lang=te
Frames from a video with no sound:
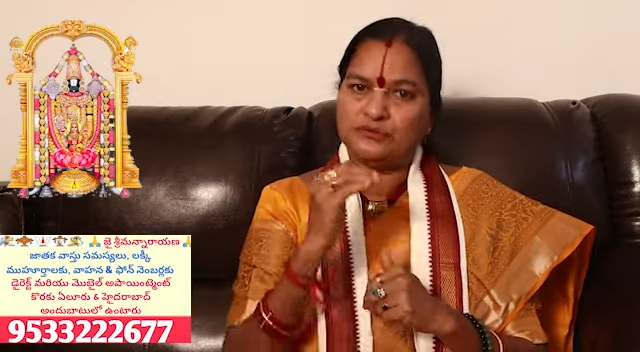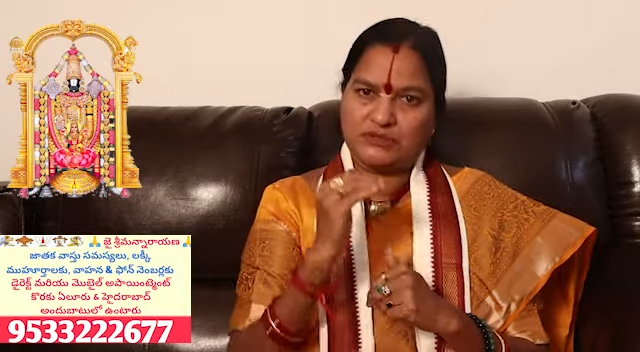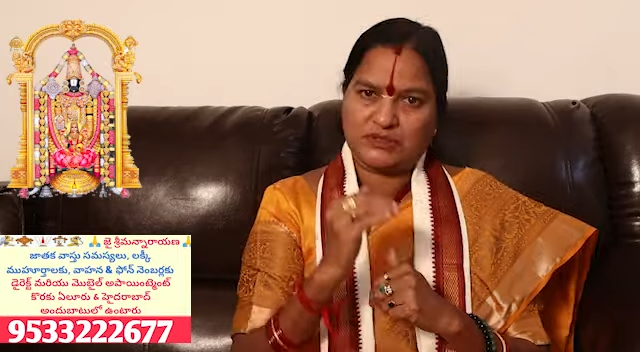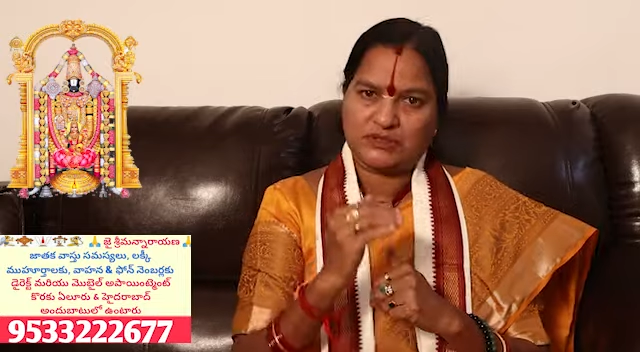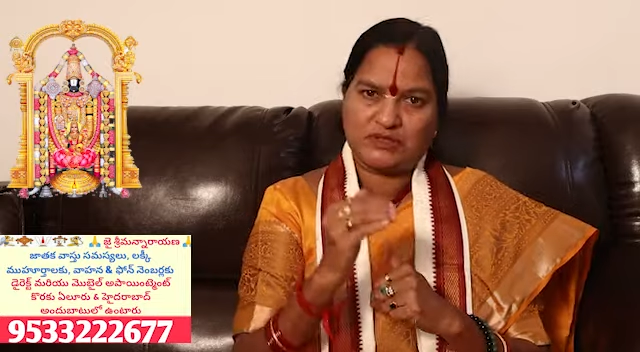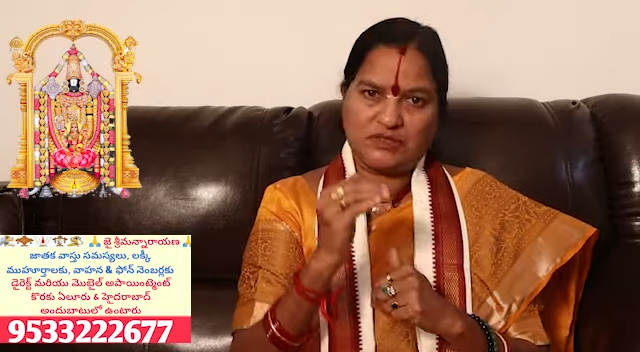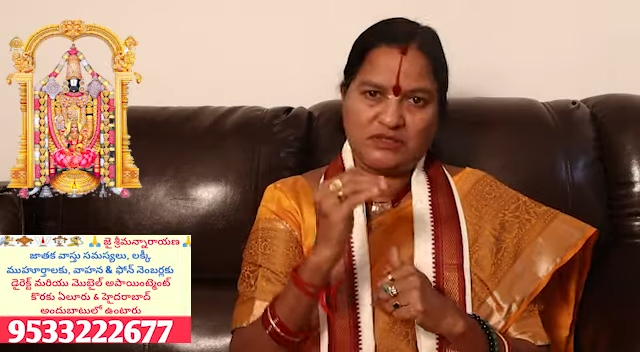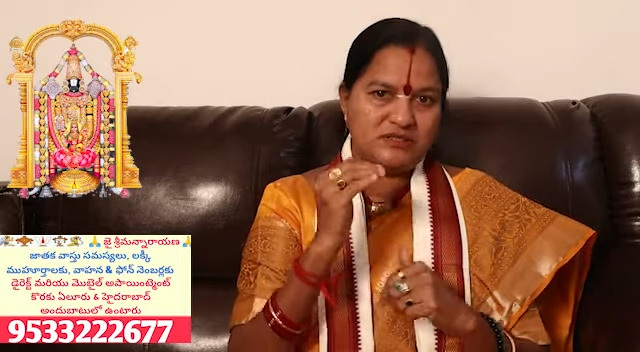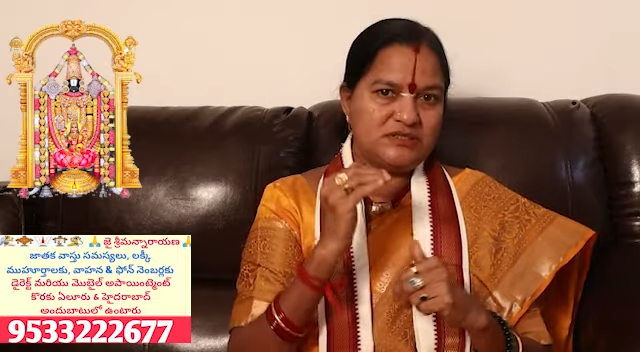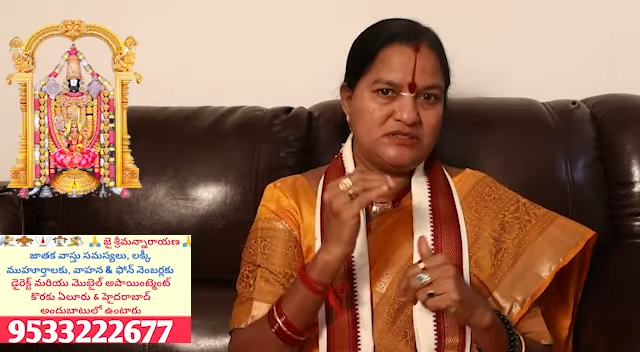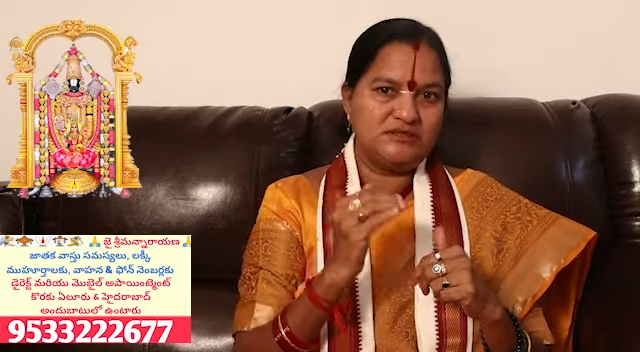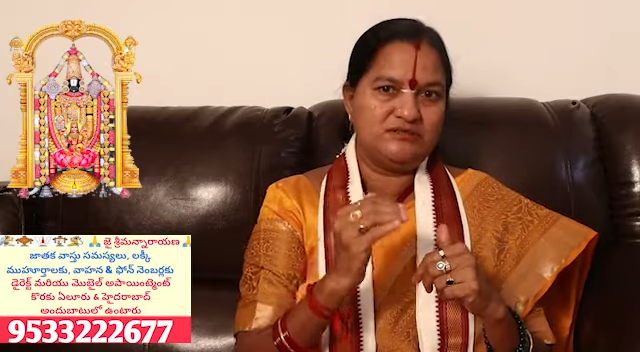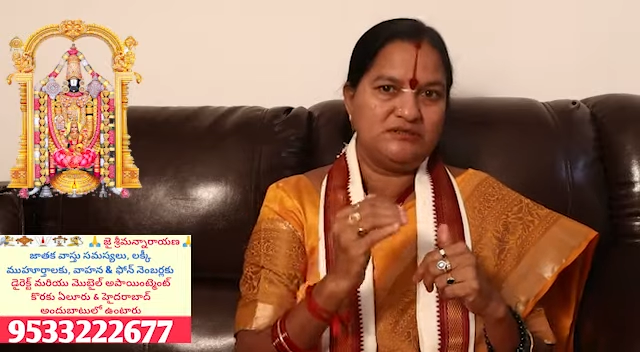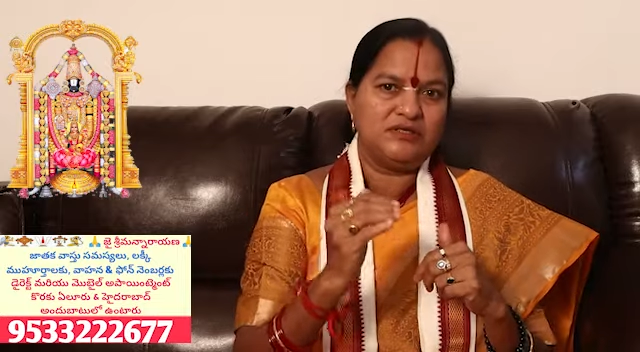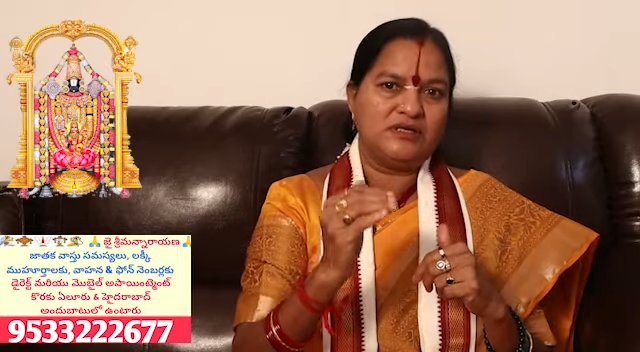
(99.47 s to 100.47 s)
చక్కగా
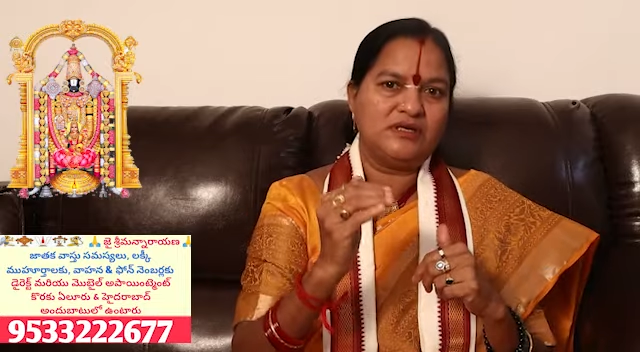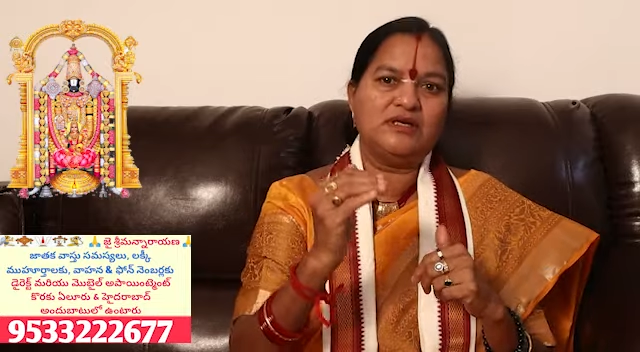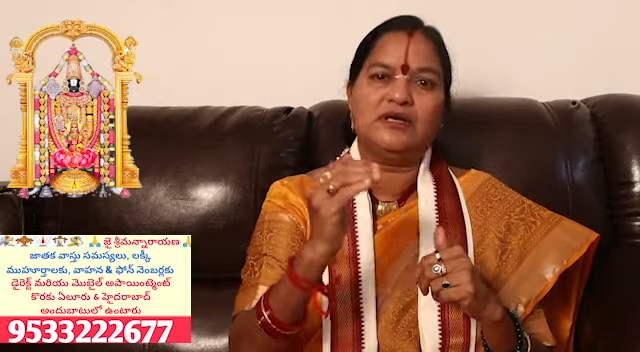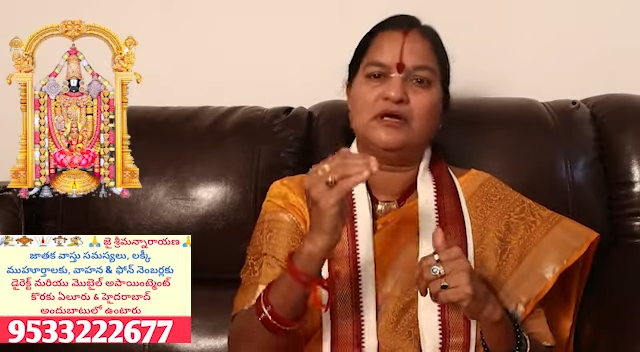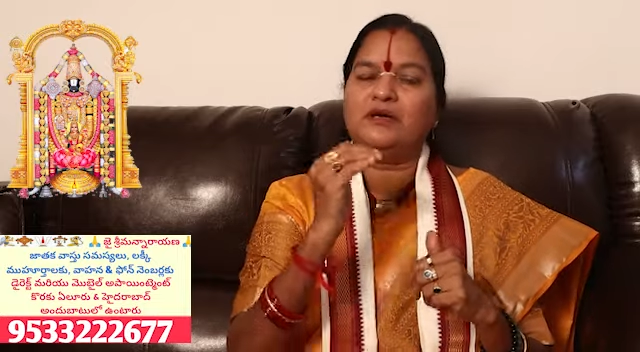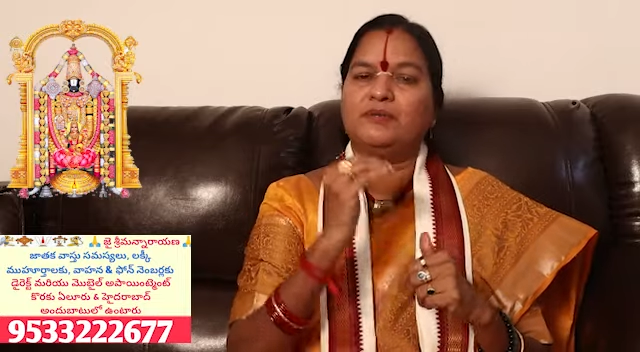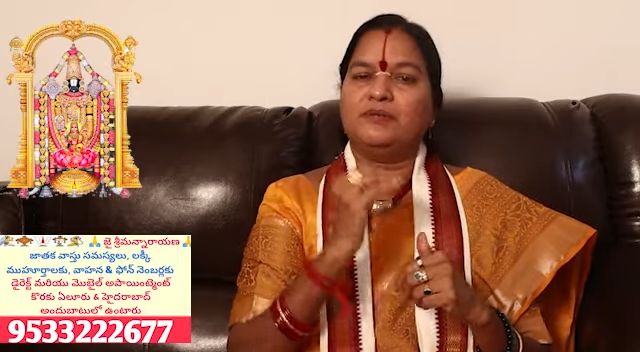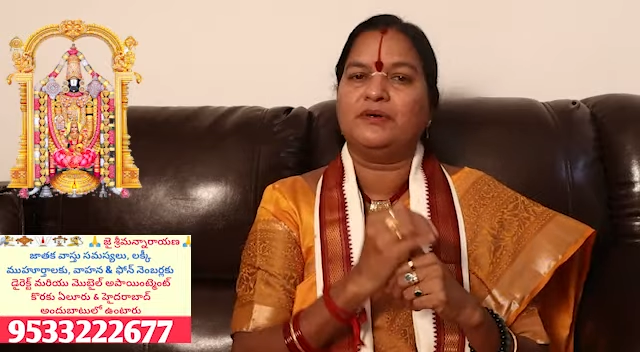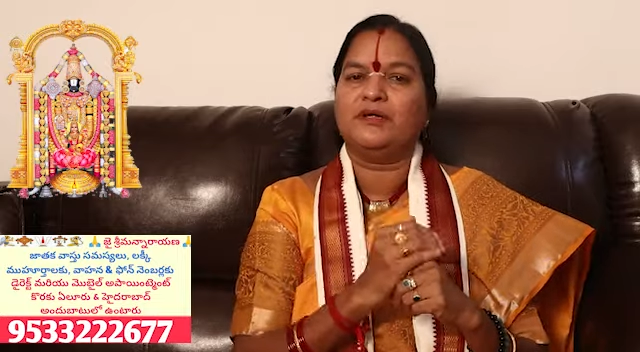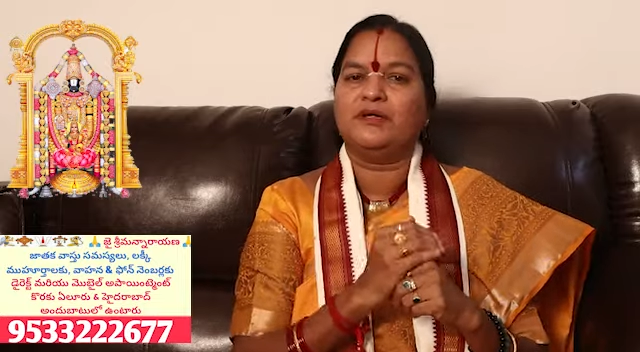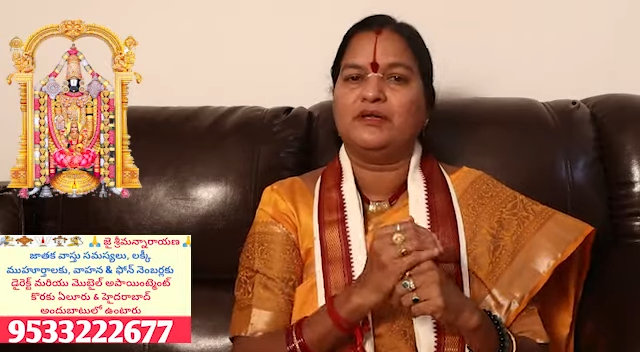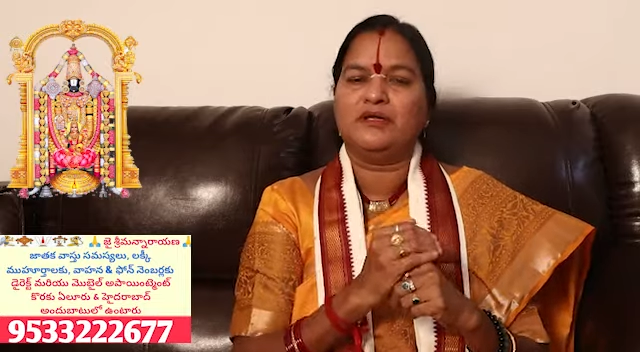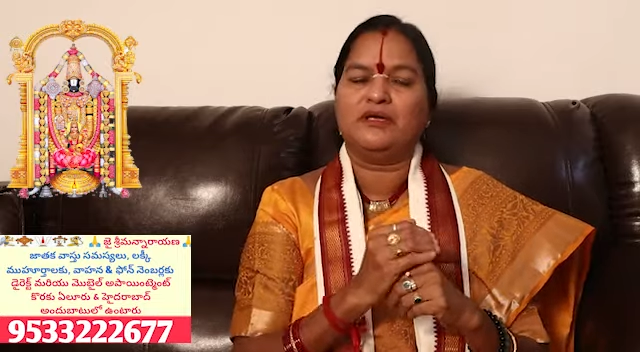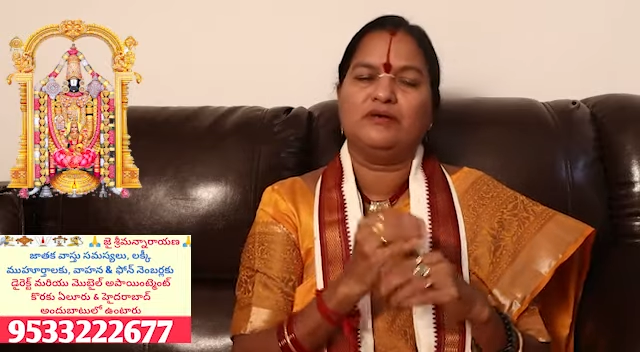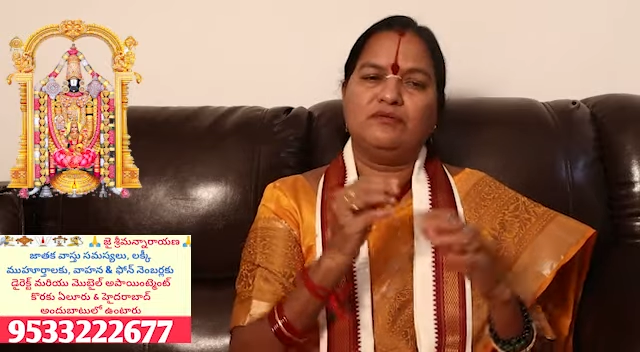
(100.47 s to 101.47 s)
జీవితాన్ని
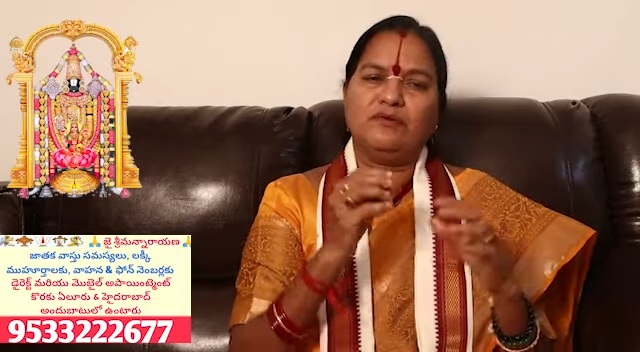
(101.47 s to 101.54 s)
గడపడానికి